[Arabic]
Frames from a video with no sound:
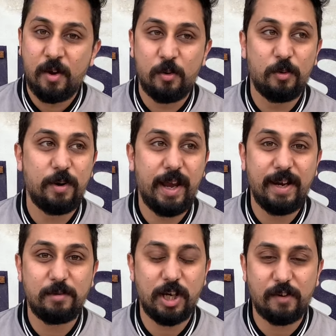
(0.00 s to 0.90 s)

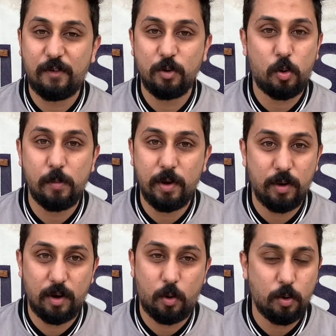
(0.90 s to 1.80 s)
ويعني مش عارف اقول لكم ايه
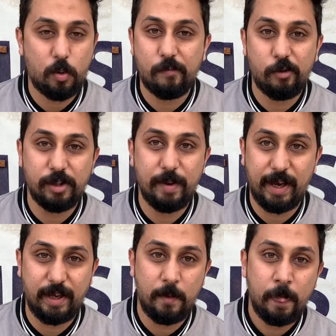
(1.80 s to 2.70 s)
والله كلكم فوق
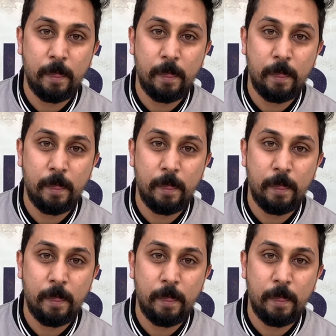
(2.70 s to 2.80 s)
دماغي